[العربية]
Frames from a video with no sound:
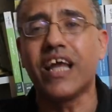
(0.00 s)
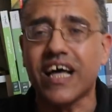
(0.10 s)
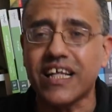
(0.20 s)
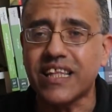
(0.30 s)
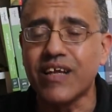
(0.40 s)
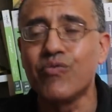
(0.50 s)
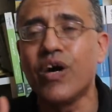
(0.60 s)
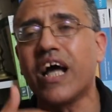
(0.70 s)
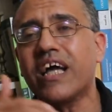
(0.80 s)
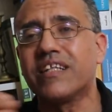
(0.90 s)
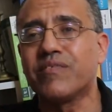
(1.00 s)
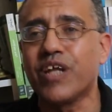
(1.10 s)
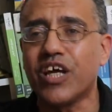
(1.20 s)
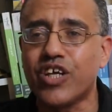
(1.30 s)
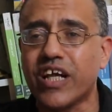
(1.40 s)
على خط واحد
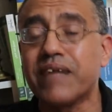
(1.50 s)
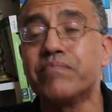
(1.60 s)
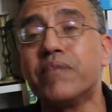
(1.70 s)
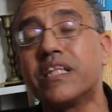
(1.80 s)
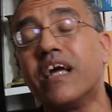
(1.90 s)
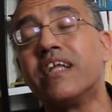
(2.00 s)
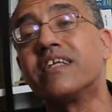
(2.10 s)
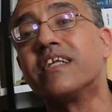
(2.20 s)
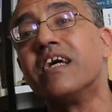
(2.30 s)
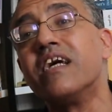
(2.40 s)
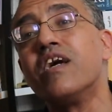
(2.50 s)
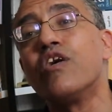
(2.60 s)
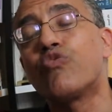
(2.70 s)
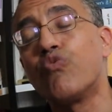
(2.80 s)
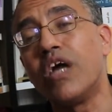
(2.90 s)
من أجل قمة
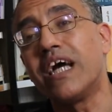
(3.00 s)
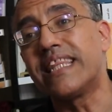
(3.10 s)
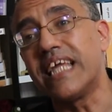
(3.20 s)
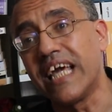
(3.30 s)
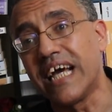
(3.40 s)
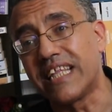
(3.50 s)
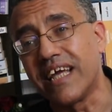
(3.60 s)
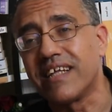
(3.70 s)
ثلاثية